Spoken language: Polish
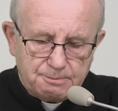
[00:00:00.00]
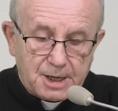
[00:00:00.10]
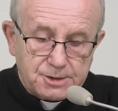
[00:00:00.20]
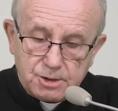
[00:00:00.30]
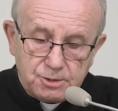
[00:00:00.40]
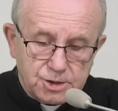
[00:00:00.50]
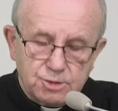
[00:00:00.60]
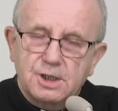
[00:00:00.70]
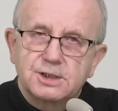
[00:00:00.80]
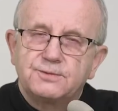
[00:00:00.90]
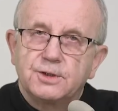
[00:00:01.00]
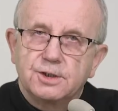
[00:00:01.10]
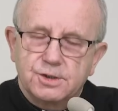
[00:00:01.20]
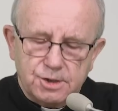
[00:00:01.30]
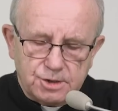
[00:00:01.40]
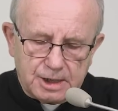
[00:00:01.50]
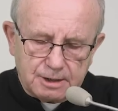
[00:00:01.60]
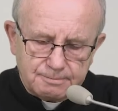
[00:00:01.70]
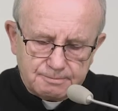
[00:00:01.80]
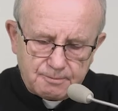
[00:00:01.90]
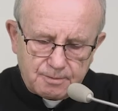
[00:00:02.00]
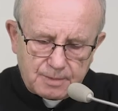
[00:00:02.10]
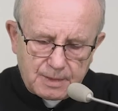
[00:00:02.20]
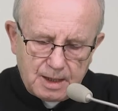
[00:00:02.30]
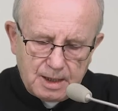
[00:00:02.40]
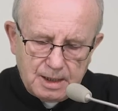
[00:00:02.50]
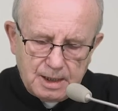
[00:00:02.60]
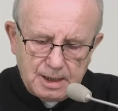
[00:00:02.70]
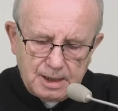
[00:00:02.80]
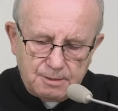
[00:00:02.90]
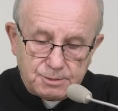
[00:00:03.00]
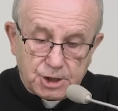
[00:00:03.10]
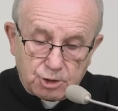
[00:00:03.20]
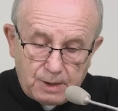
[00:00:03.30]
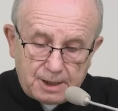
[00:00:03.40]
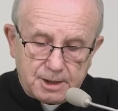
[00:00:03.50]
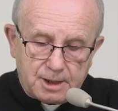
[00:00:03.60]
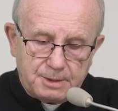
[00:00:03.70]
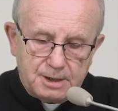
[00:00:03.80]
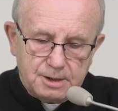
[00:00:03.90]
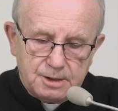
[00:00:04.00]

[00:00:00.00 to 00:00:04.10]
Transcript: Patrzę Jezu na swoje życie. Przykładam